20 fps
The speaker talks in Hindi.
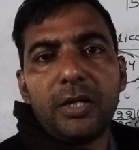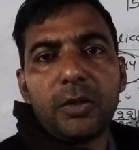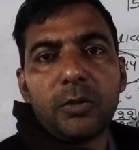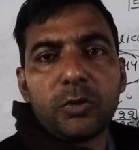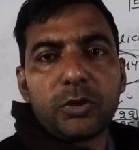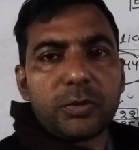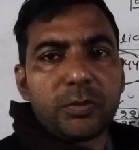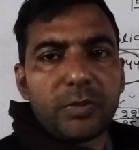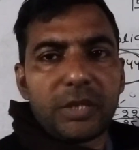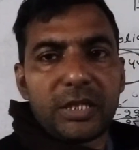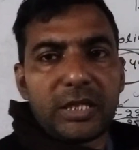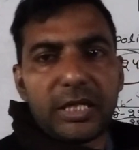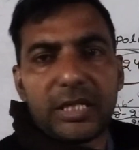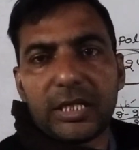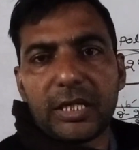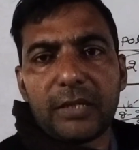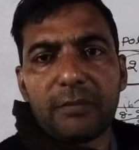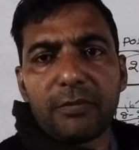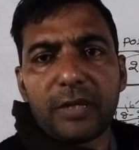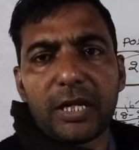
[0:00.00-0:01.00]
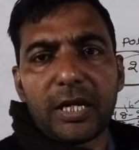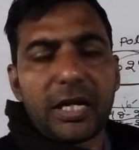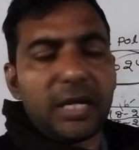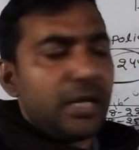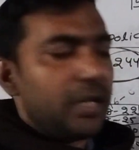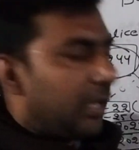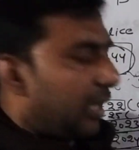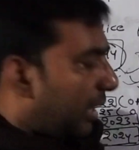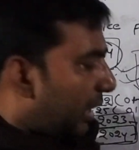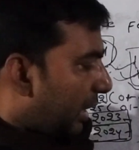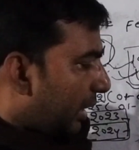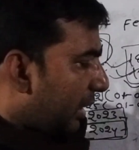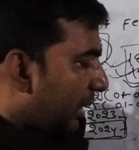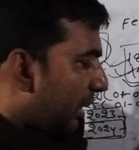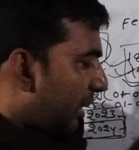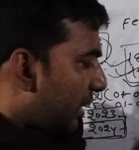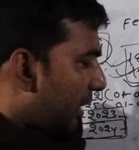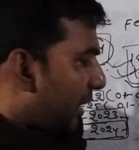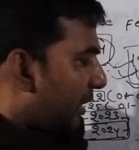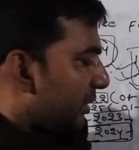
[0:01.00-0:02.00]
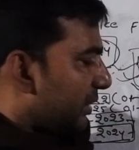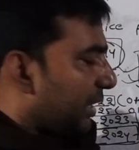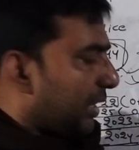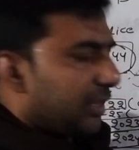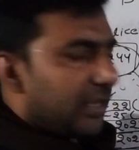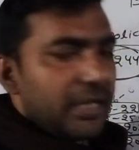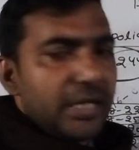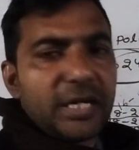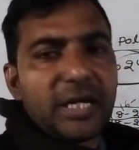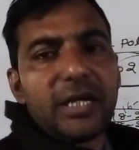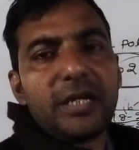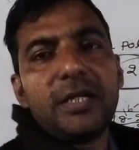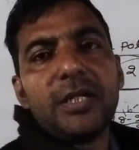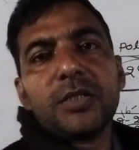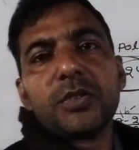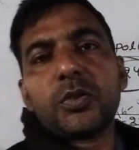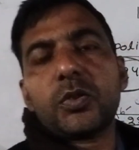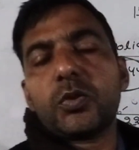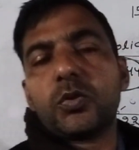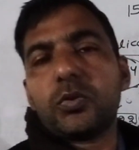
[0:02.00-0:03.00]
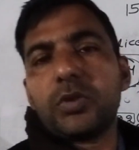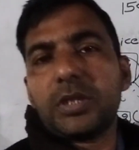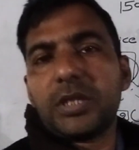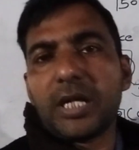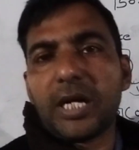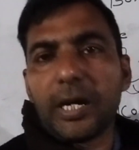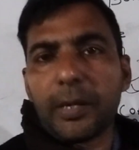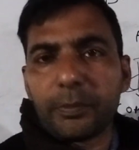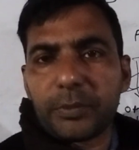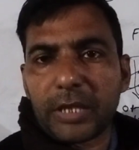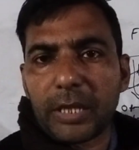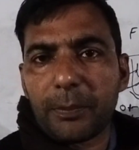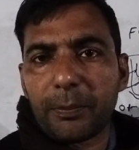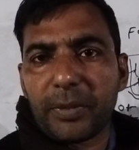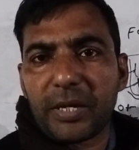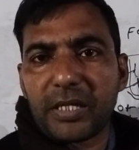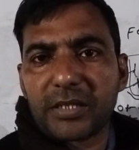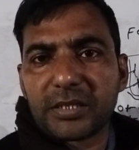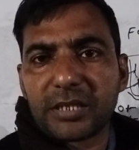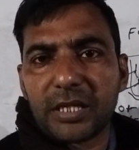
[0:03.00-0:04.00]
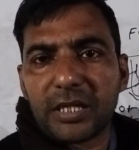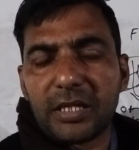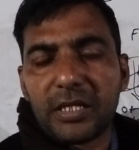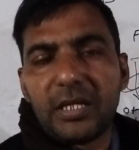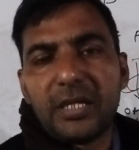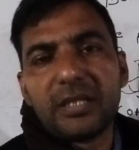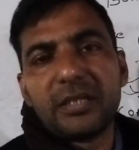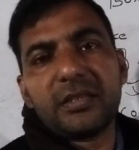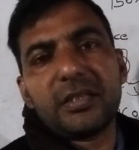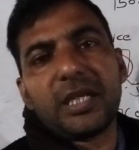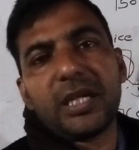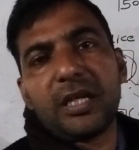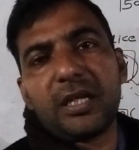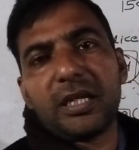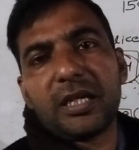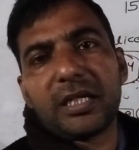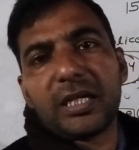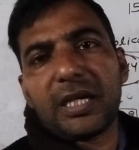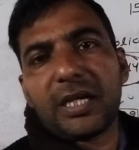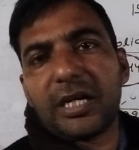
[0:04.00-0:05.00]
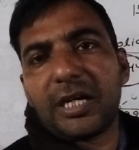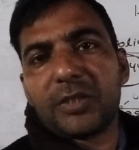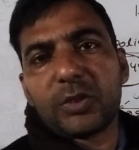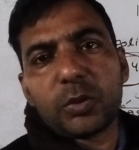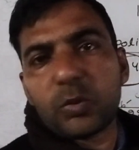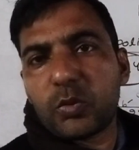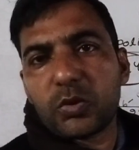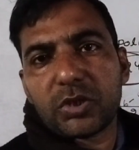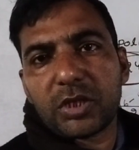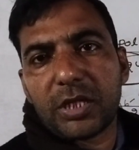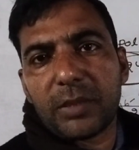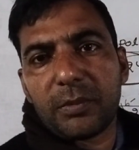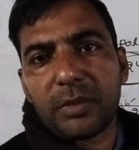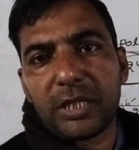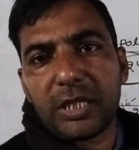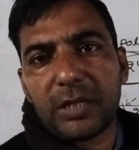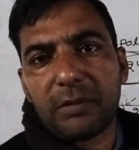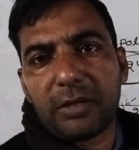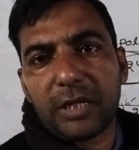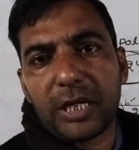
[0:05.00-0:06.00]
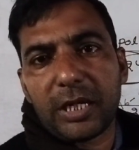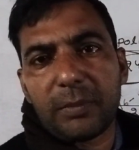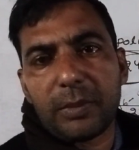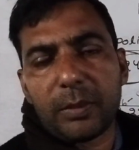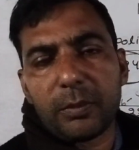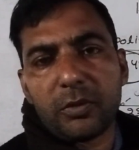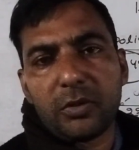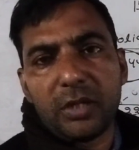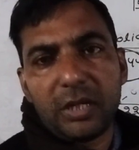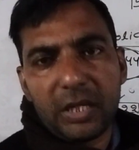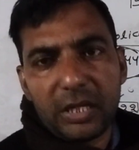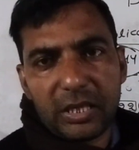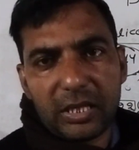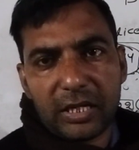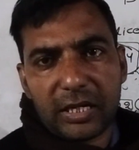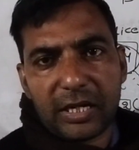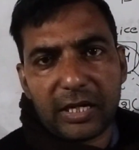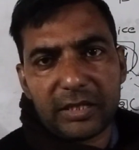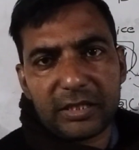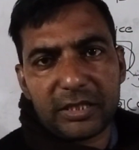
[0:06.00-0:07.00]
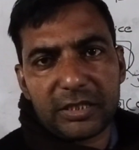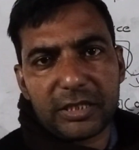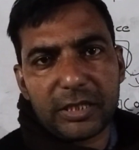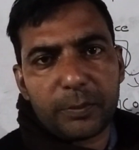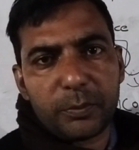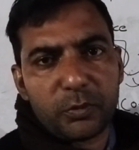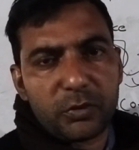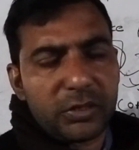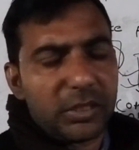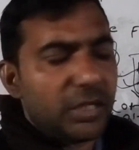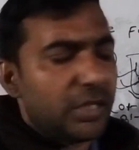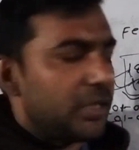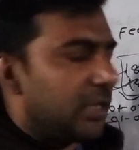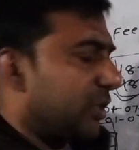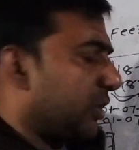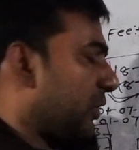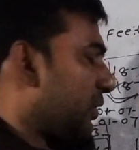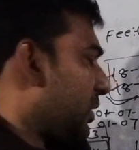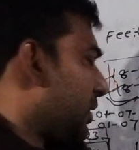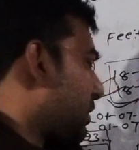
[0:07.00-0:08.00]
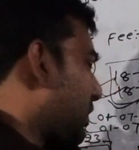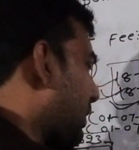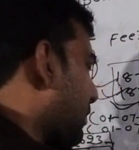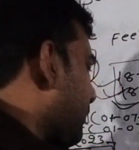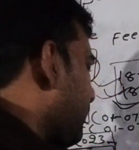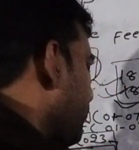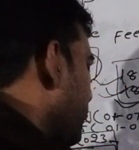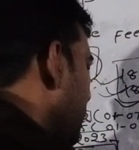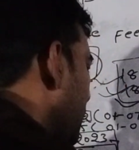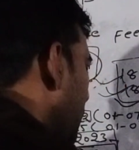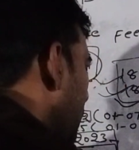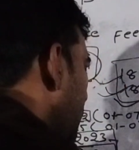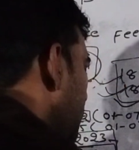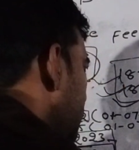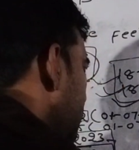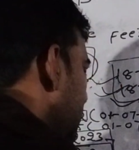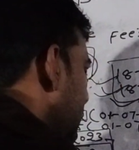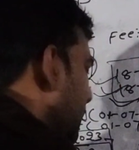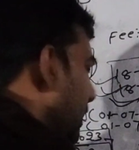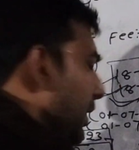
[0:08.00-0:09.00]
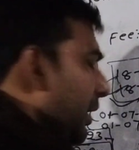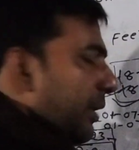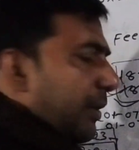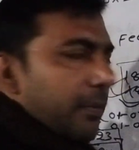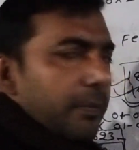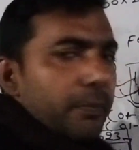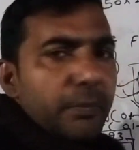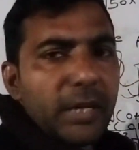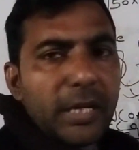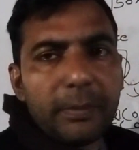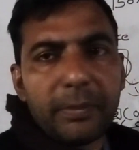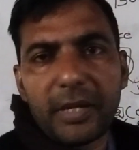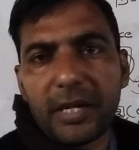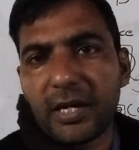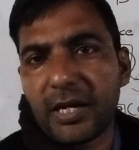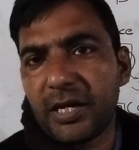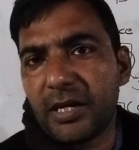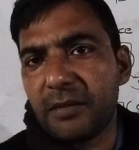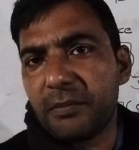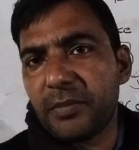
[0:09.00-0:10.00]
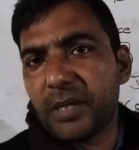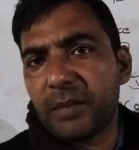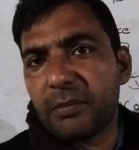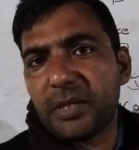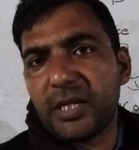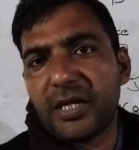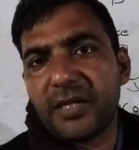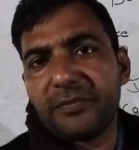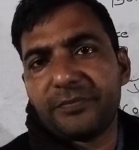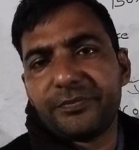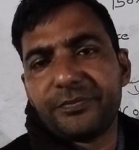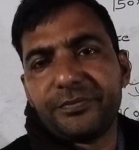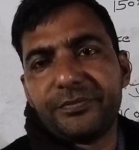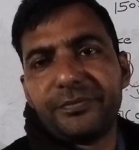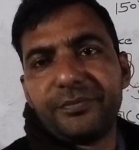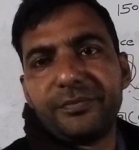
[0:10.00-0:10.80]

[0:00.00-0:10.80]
कुछ मिलने नहीं वाला है अगर लग जाइएगा तो दुनिया आपके पास है नहीं लगेगा तो कुछ नहीं मिलने वाला है बाबू लगा दीजिए पूरी यानी छोटी चार ठीक है बाय बाय बाय बाय